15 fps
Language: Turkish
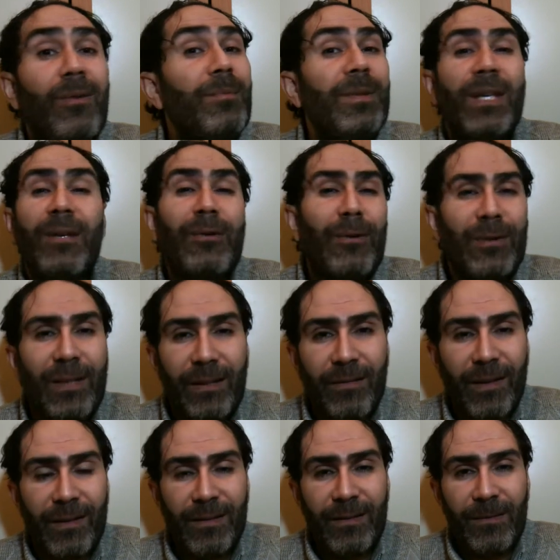Bir tek orada
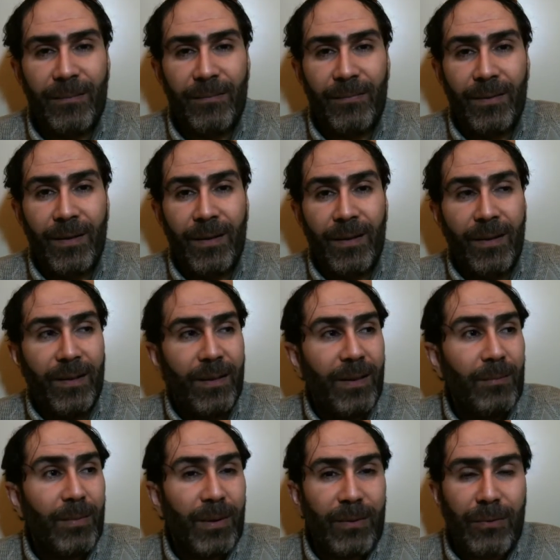var.
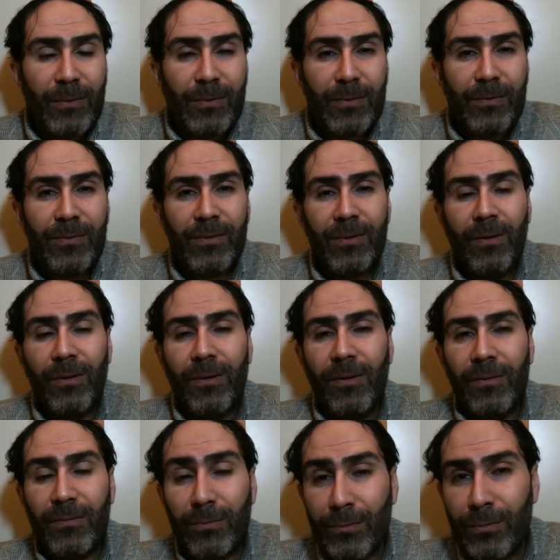E bakıyorsunuz o,
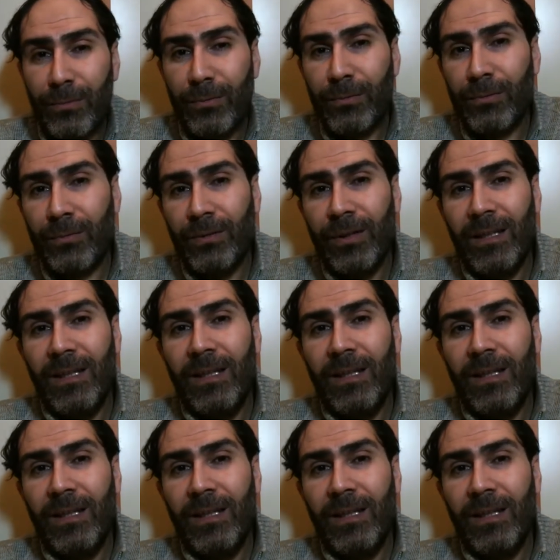sudur,